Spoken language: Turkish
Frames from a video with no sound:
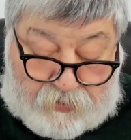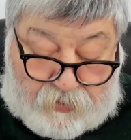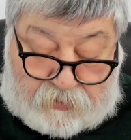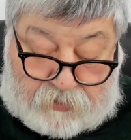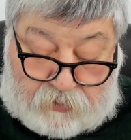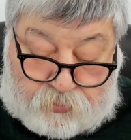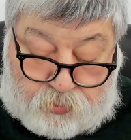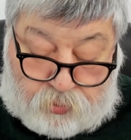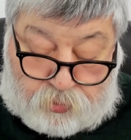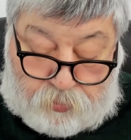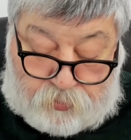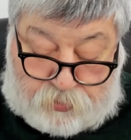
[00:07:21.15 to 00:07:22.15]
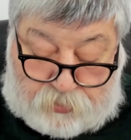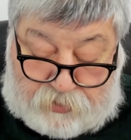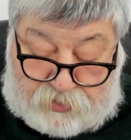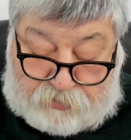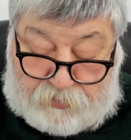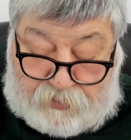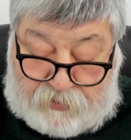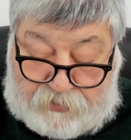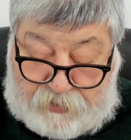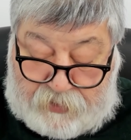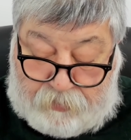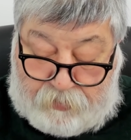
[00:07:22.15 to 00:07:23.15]
Hatta çok uyumlu
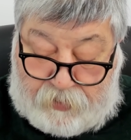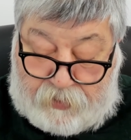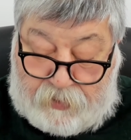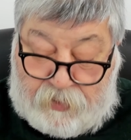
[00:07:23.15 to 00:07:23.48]
çalışmalarına rağmen